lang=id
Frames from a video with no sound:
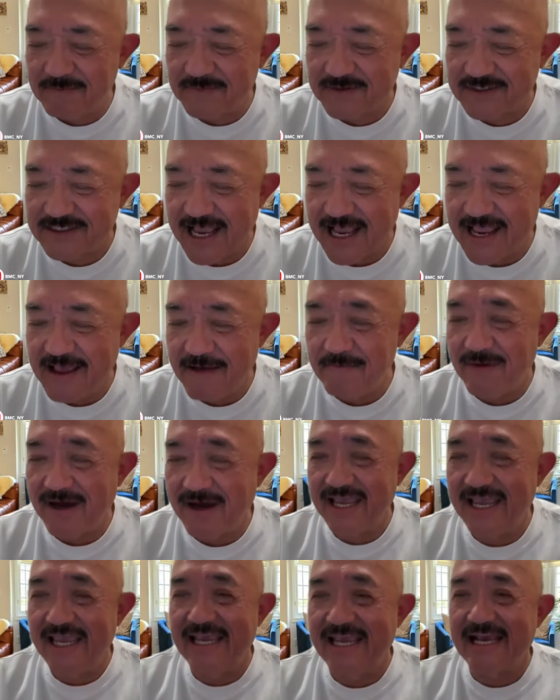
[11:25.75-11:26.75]
saya
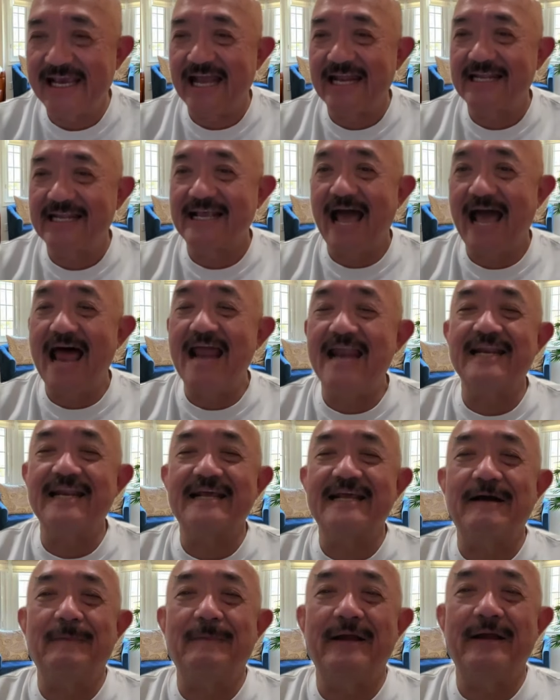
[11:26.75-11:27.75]
mengingatkan
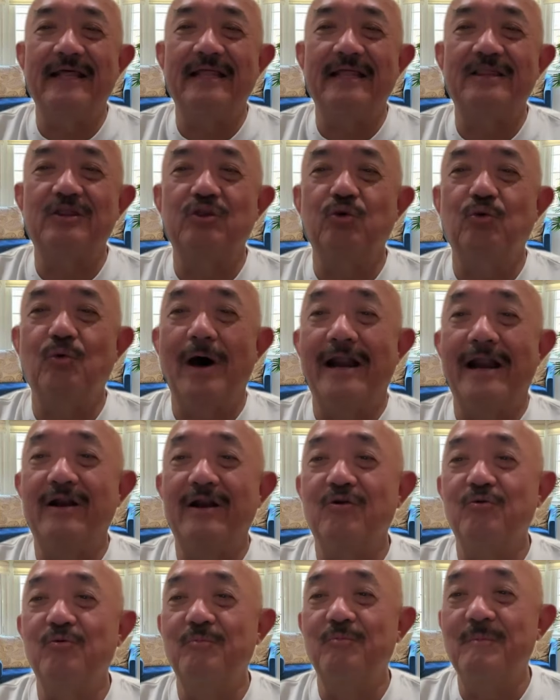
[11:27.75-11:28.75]
kepada tuan
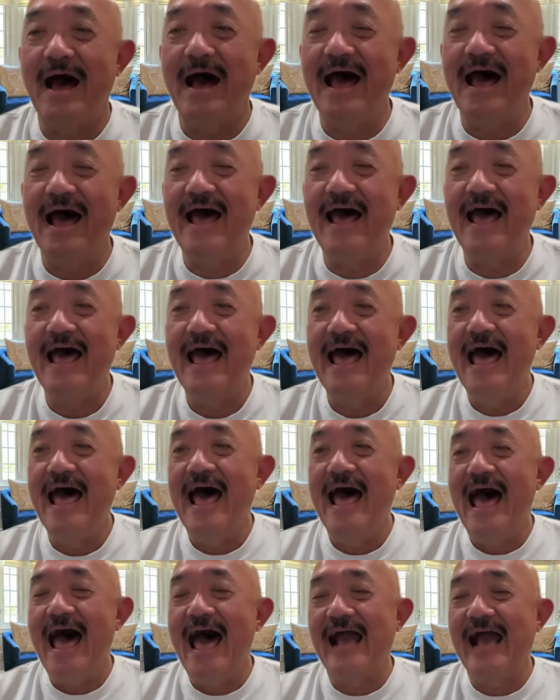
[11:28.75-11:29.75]
rumah
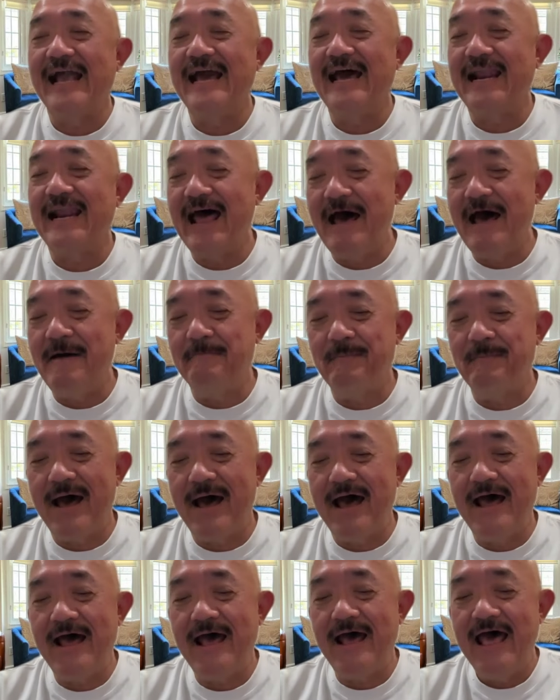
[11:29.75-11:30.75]
Agar
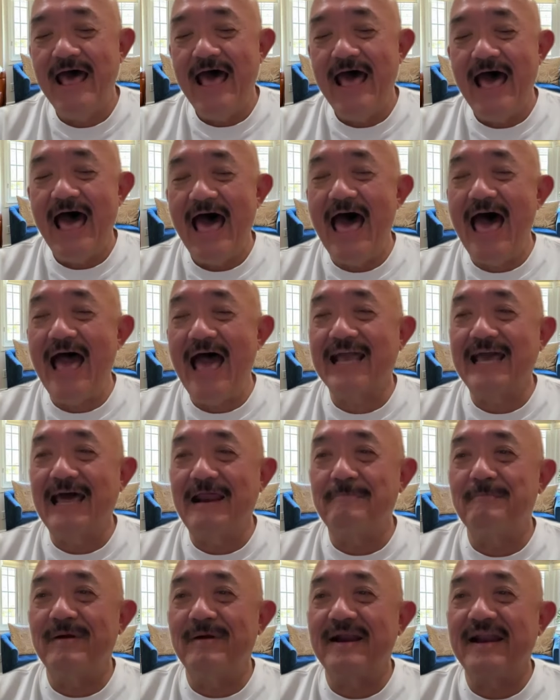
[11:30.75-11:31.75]
apa? Agar
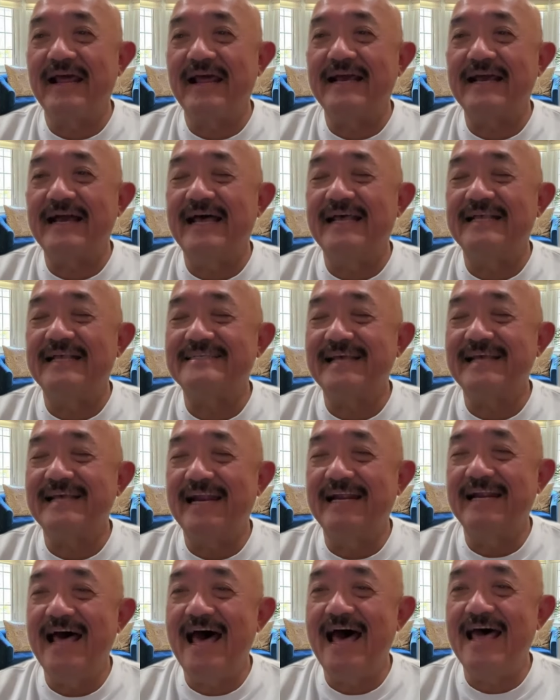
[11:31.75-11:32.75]
mereka
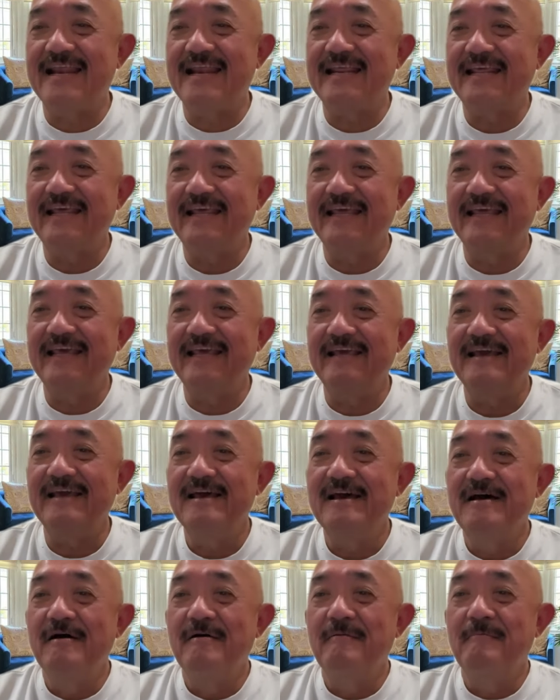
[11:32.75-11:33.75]
sadari
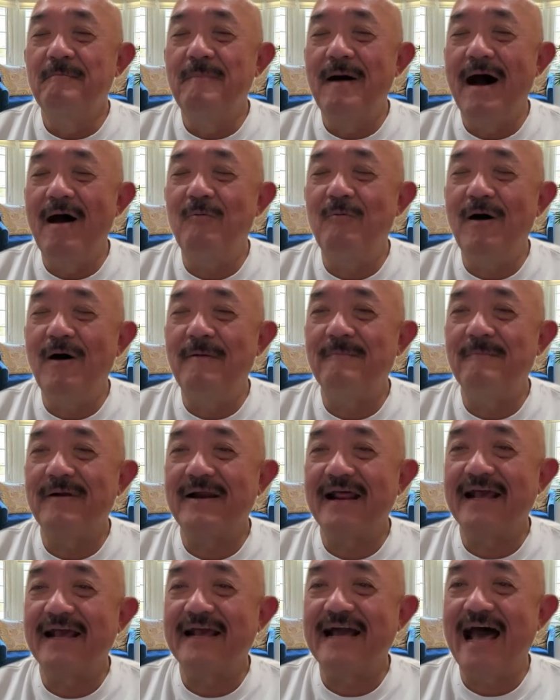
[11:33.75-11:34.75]
bahwa
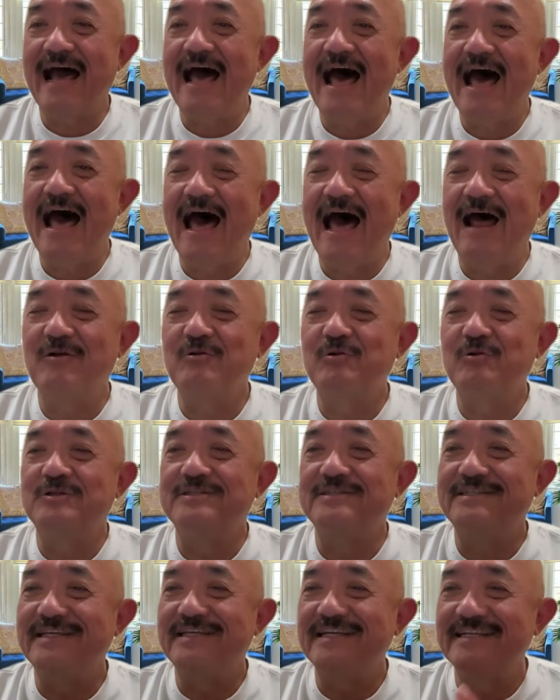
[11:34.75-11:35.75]
mereka harus
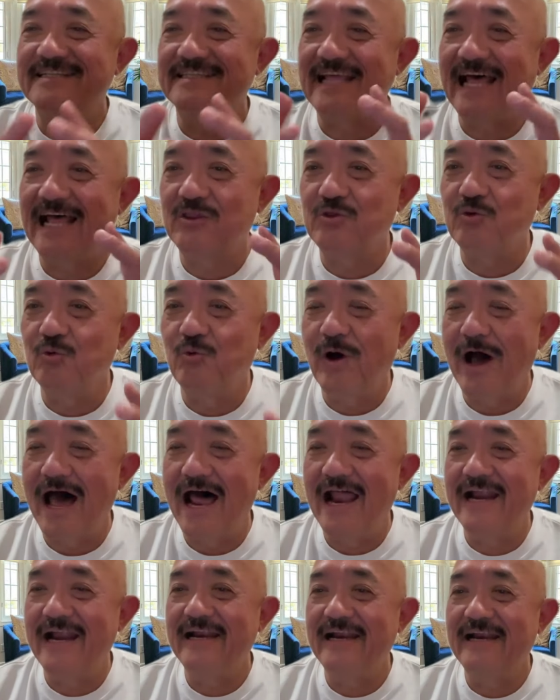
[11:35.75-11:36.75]
cinta
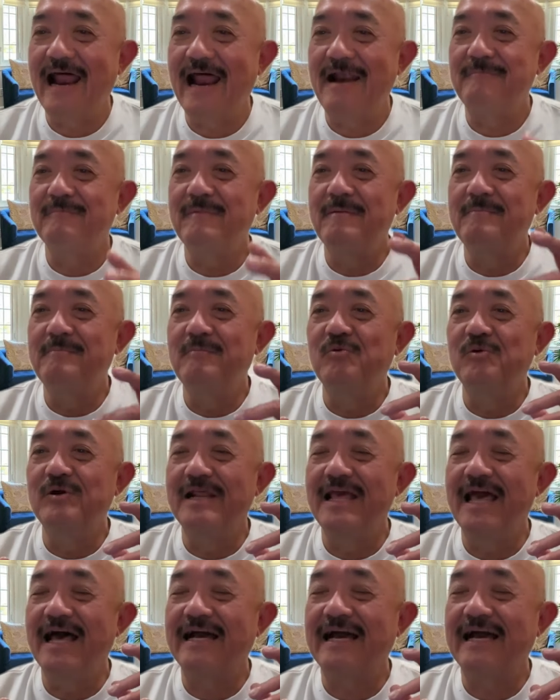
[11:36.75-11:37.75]
Tuhan dan
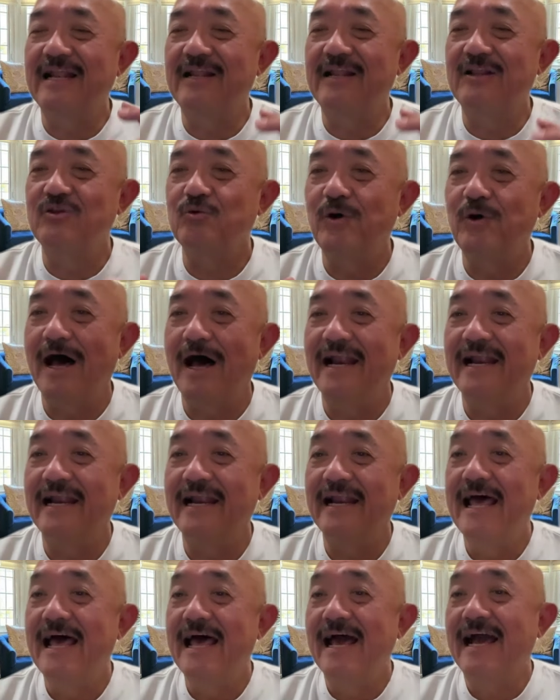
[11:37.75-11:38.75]
memuliakan Tuhan
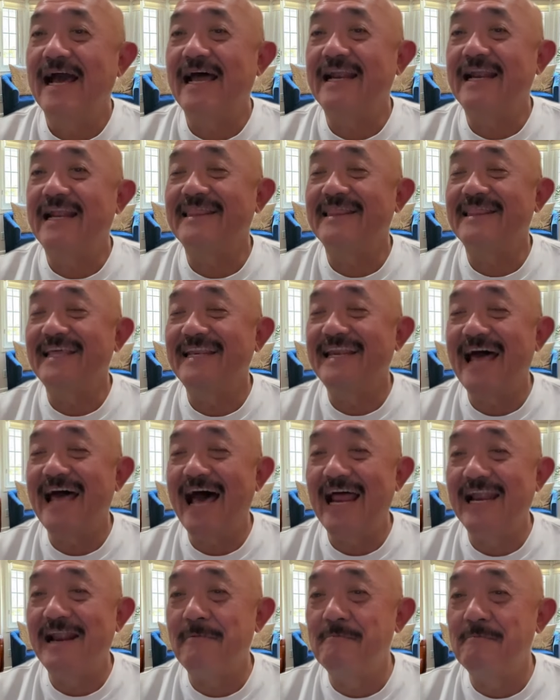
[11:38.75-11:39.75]
karena tidak
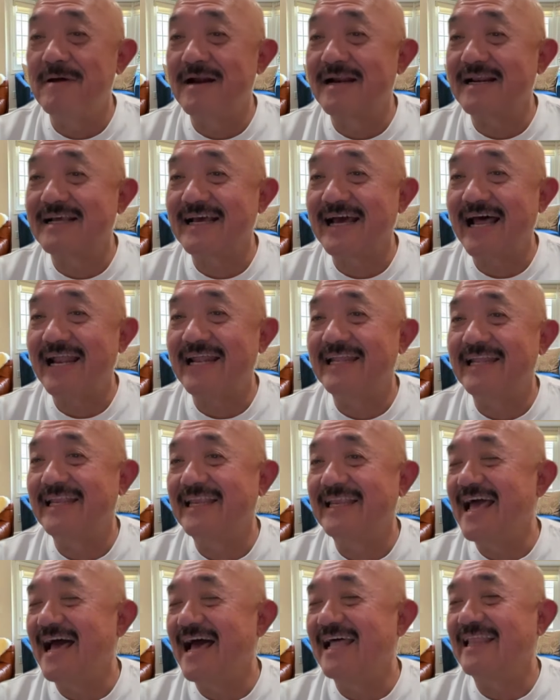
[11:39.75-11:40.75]
ada berkat
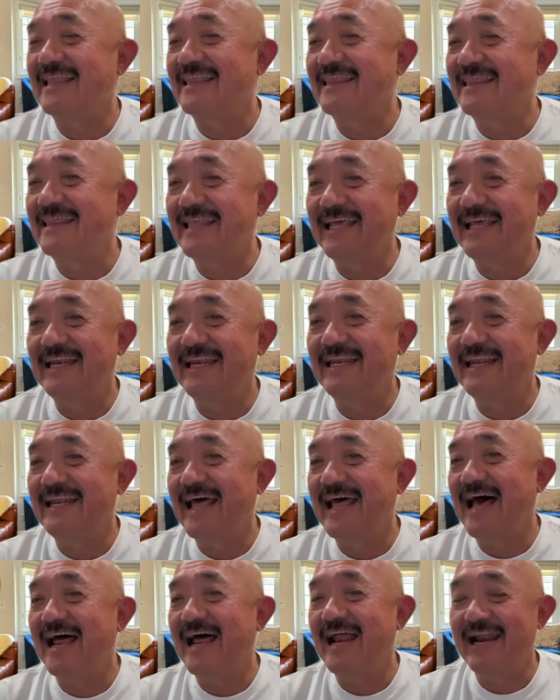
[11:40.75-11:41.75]
yang
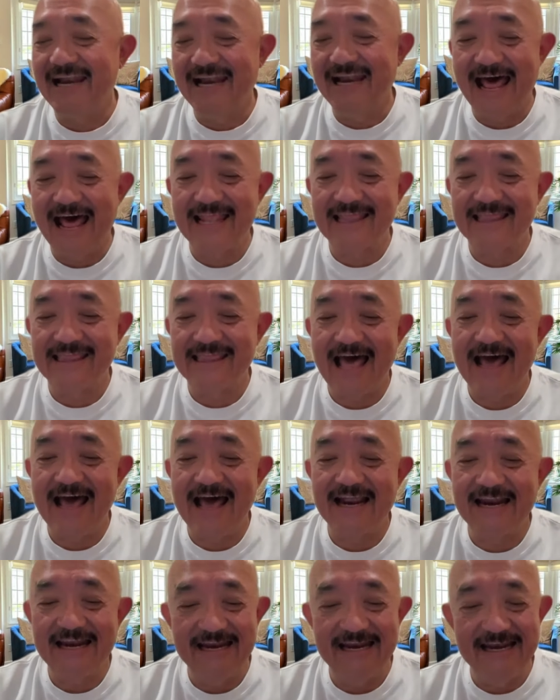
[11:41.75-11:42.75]
tidak
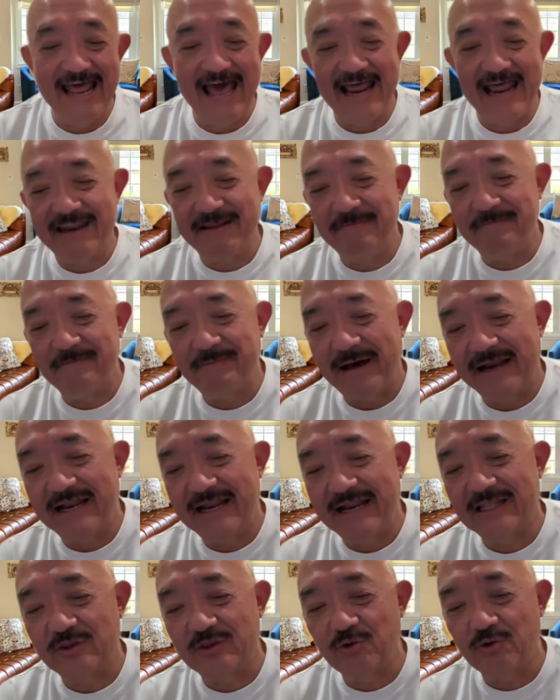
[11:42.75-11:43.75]
datang
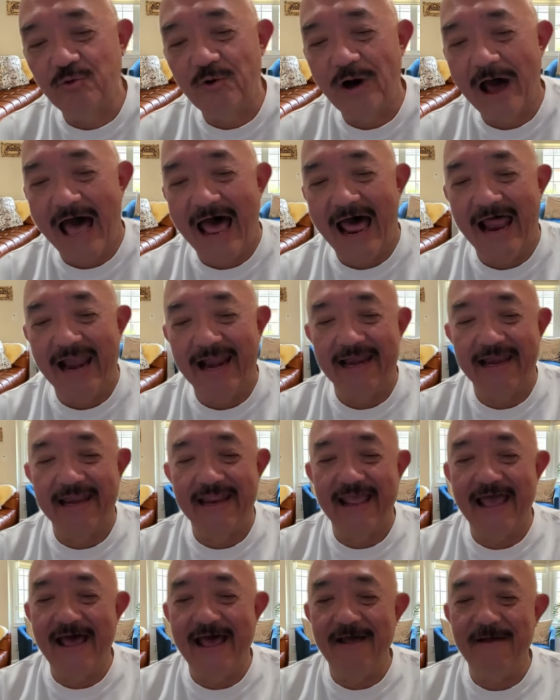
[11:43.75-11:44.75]
daripada Tuhan
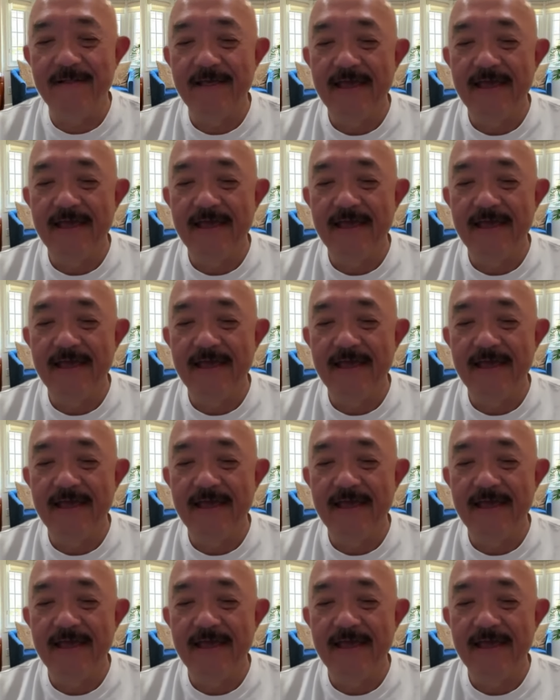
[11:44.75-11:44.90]
ya.